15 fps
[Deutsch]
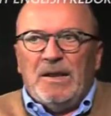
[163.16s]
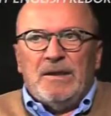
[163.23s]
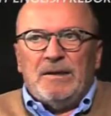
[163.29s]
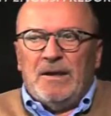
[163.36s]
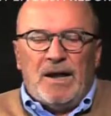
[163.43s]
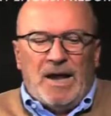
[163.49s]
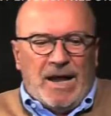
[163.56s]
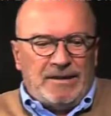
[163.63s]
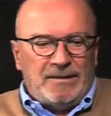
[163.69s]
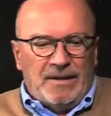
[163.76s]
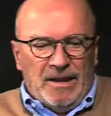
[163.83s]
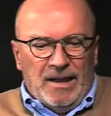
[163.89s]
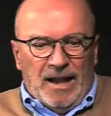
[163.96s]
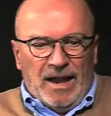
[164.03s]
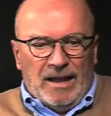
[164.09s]
ja, ein,
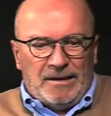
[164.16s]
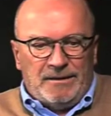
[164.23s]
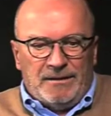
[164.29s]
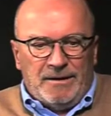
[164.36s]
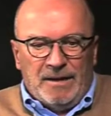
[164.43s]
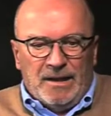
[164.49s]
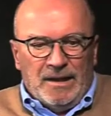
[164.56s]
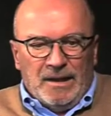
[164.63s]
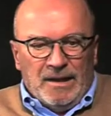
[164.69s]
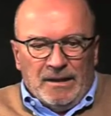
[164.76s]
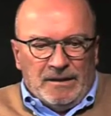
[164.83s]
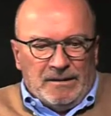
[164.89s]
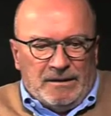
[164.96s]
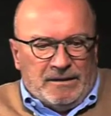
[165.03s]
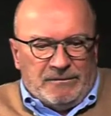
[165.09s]
ein,
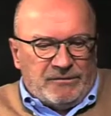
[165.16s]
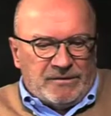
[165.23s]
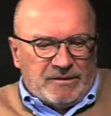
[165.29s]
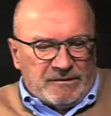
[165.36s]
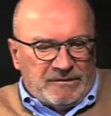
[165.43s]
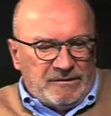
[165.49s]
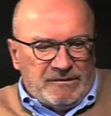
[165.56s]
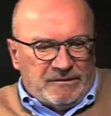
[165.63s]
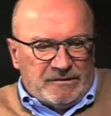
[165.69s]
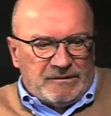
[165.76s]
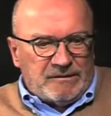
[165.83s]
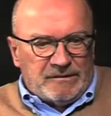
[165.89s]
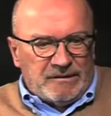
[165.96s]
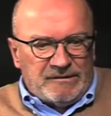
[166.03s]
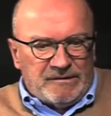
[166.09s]
das
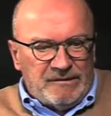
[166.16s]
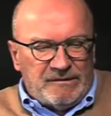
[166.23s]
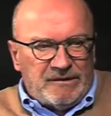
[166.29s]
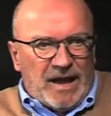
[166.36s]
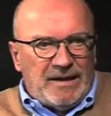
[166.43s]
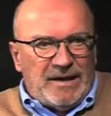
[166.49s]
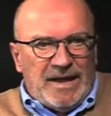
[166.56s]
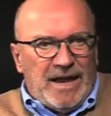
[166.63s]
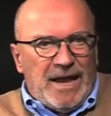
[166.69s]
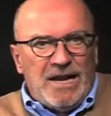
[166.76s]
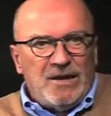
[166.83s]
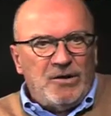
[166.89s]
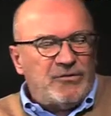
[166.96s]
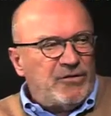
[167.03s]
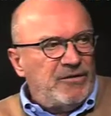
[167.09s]
ist, das ist eine
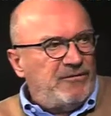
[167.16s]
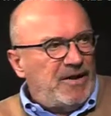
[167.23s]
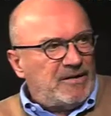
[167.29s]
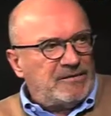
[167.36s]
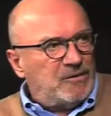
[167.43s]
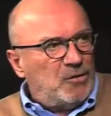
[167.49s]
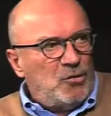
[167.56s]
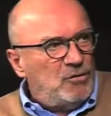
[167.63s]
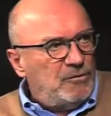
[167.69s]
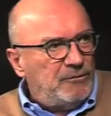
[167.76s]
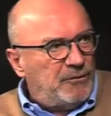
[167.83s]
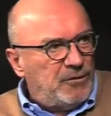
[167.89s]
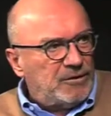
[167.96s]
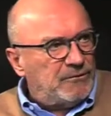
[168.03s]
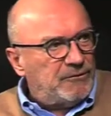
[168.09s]
englische Version
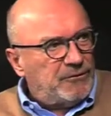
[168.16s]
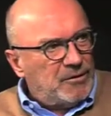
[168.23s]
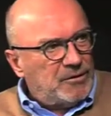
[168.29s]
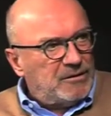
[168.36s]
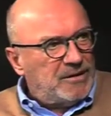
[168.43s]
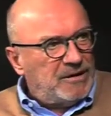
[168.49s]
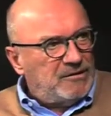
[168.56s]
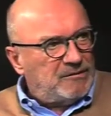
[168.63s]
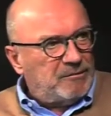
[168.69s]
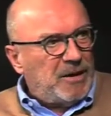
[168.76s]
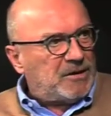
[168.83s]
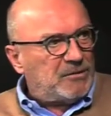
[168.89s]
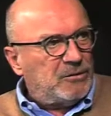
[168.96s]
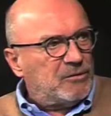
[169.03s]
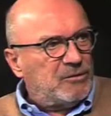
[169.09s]
von, von
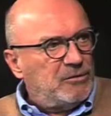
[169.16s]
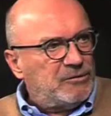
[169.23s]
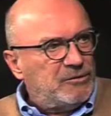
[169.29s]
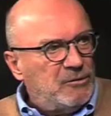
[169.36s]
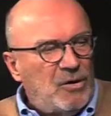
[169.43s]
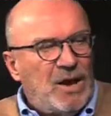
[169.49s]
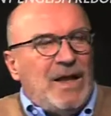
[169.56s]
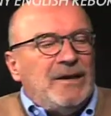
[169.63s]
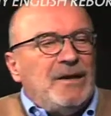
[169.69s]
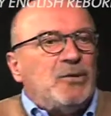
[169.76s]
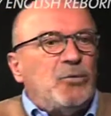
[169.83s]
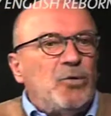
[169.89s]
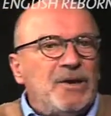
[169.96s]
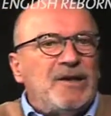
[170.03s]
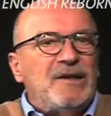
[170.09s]
Inspektor Clouseau.
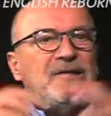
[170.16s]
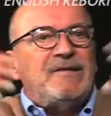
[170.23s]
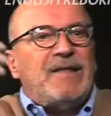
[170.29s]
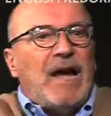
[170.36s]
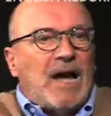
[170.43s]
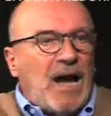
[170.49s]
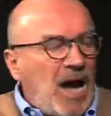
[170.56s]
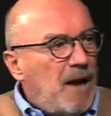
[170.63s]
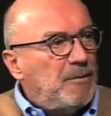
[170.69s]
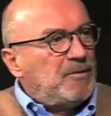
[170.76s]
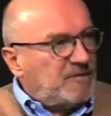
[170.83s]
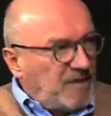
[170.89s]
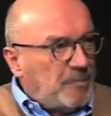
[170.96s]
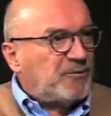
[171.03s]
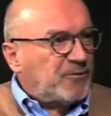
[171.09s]
Natürlich ist der Rahmen,
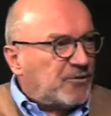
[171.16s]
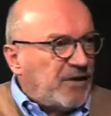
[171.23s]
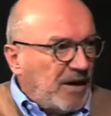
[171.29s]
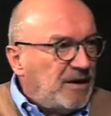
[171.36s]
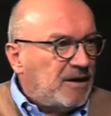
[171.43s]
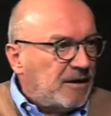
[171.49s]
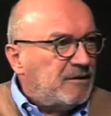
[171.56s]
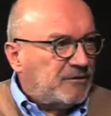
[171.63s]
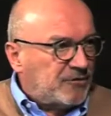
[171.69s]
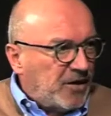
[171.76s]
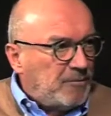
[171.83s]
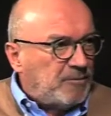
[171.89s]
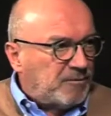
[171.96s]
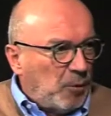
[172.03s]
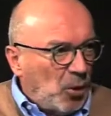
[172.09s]
selbstverständlich ist
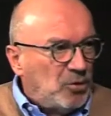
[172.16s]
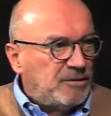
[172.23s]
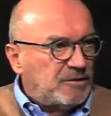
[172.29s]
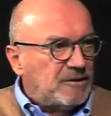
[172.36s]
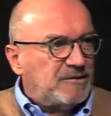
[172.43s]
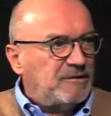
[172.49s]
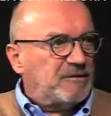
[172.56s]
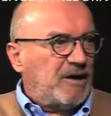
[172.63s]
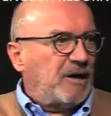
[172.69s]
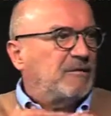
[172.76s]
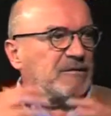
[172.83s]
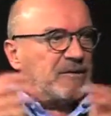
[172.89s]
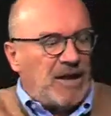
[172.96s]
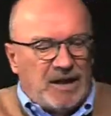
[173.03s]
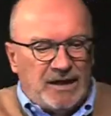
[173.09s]
James Bond, das ist
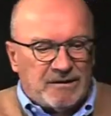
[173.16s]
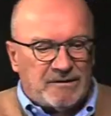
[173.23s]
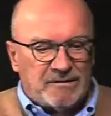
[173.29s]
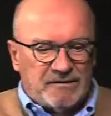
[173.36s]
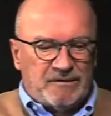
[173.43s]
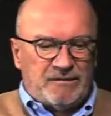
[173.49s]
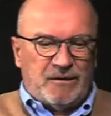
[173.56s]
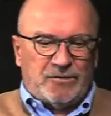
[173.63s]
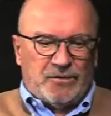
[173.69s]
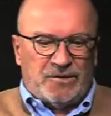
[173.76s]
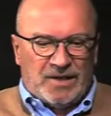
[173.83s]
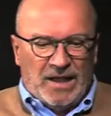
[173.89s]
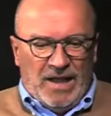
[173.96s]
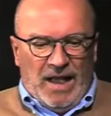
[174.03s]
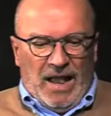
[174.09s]
ganz klar, das ist
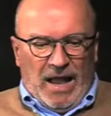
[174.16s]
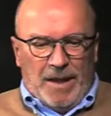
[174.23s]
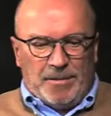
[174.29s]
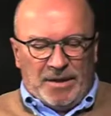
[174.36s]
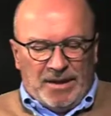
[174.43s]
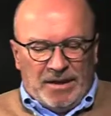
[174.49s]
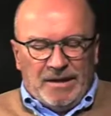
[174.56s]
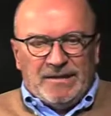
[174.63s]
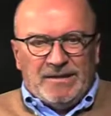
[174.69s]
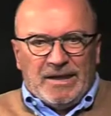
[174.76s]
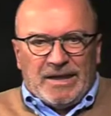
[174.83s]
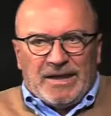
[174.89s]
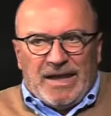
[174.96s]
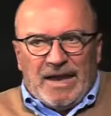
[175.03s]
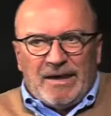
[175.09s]
natürlich, aber die
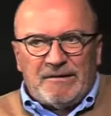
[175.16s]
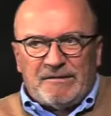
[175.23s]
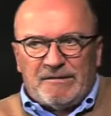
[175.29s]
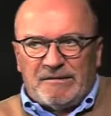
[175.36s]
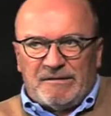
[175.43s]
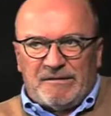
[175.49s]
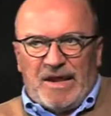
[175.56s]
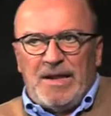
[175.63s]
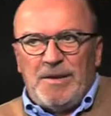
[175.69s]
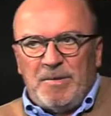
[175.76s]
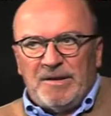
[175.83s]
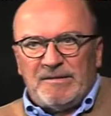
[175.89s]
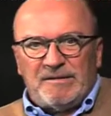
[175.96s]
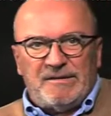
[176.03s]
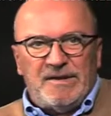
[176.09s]
Gags
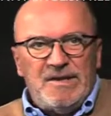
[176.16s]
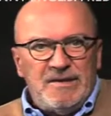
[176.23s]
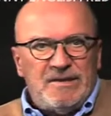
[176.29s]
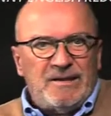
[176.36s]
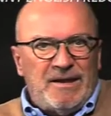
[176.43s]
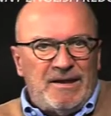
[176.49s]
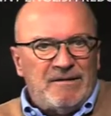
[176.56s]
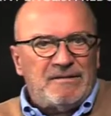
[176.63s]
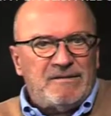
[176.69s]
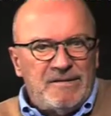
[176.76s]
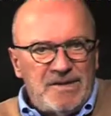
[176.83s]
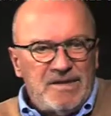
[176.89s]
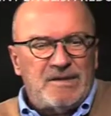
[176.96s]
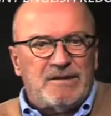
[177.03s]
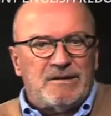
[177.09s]
selber sind es
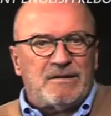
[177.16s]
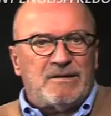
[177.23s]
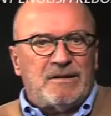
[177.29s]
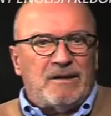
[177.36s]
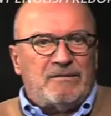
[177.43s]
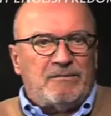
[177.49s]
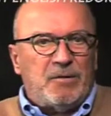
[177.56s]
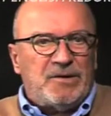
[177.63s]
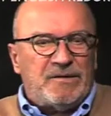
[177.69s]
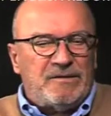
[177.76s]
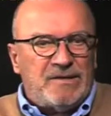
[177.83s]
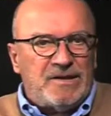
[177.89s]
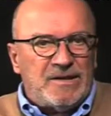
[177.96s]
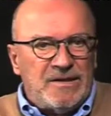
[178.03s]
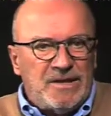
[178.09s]
nicht. Es wird
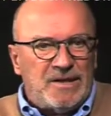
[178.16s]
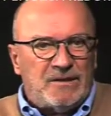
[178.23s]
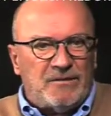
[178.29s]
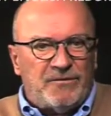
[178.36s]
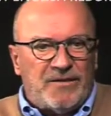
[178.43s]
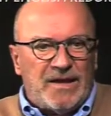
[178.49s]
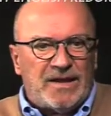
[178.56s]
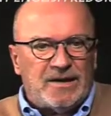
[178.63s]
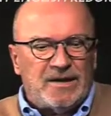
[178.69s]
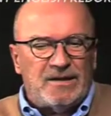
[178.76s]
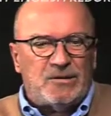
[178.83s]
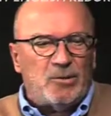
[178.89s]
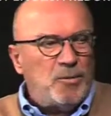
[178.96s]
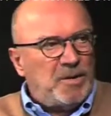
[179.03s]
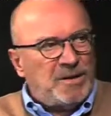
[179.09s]
sich nicht
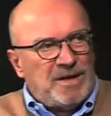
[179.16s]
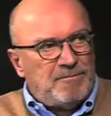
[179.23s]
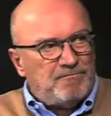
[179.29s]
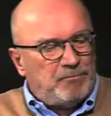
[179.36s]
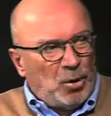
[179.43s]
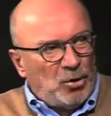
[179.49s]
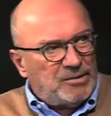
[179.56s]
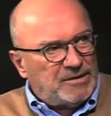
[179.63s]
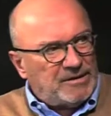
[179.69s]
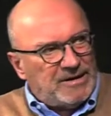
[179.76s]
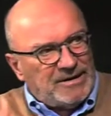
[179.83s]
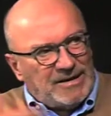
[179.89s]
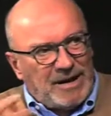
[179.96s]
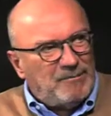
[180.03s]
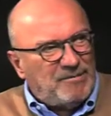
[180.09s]
wirklich über den Bond
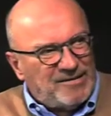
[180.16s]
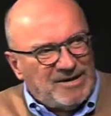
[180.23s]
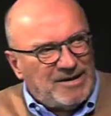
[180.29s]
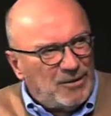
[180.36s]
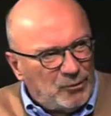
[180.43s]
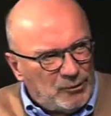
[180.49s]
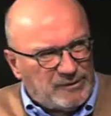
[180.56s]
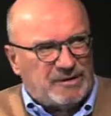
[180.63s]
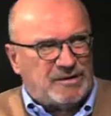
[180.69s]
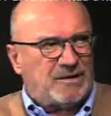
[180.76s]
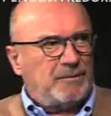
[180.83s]
in dem Sinne lustig